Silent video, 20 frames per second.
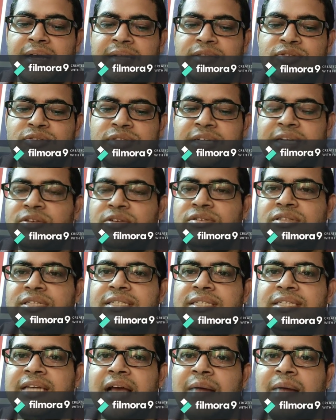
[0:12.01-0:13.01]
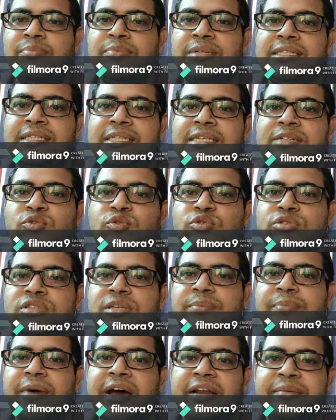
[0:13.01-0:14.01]
তো সেটা হচ্ছে যে আপনি কি
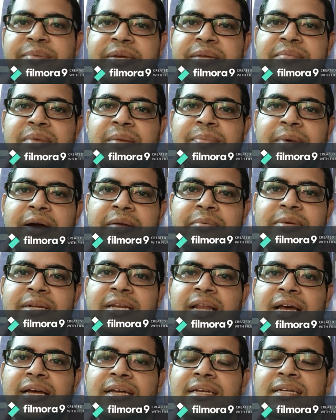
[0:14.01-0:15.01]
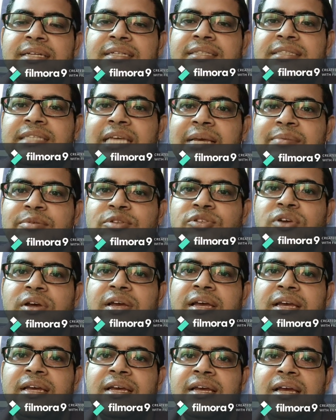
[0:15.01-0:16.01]
করতে পারবেন বা পারবেন না সে
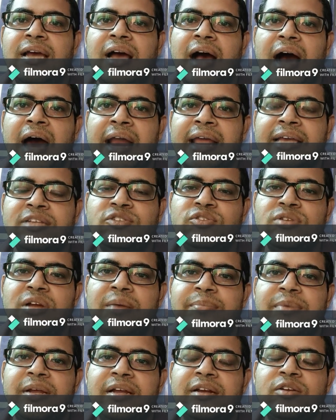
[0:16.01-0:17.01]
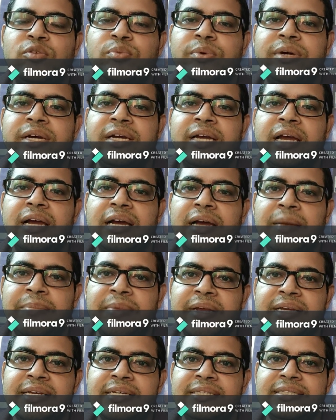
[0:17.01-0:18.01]
বিষয়ে আর একজন আপনার
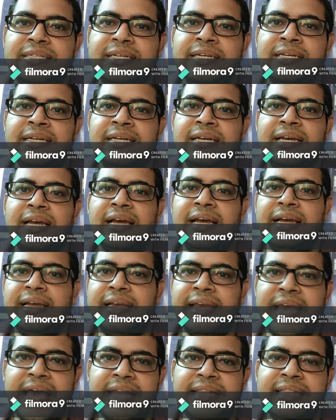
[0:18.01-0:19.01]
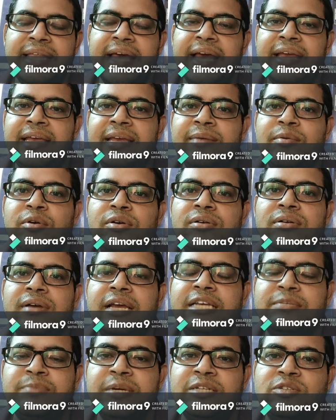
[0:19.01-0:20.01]
আপনাকে এসে জ্ঞান দেয় এবং
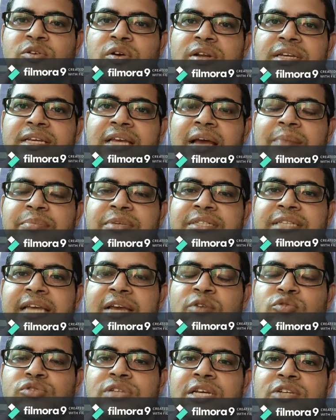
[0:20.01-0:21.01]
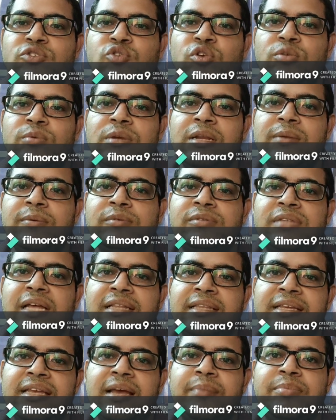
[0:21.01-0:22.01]
এক্সপেক্ট করে কি আপনি সেই অনুযায়ী চলবেন এবং
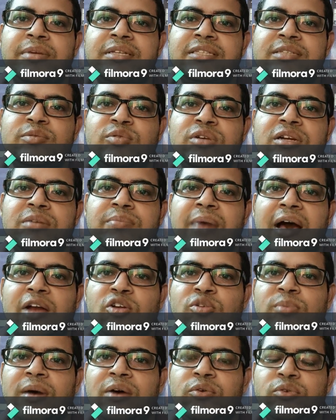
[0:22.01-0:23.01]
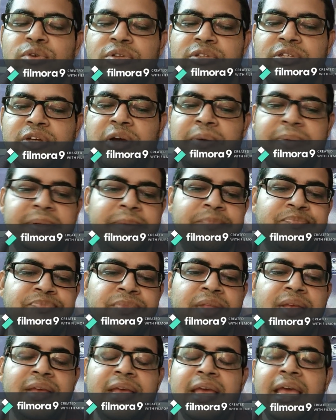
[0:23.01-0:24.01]
তাতেই আপনার জীবনের ভালো বা উন্নতি হবে
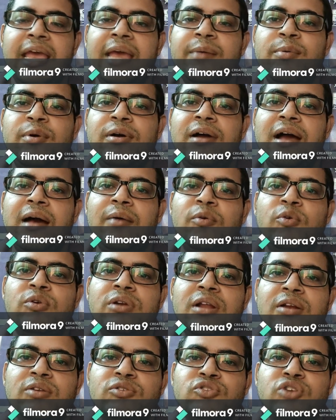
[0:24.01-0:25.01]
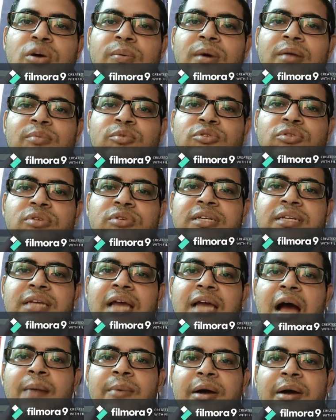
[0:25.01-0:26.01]
এবং অন্যান্য সবার মতনই
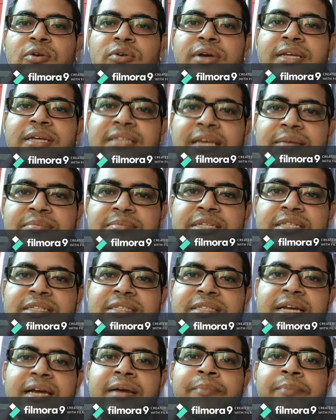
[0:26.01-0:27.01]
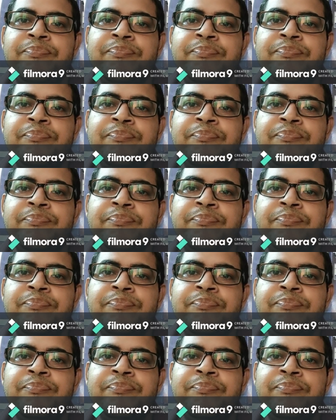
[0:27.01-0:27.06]
আমাকেও এই সেম জিনিসটা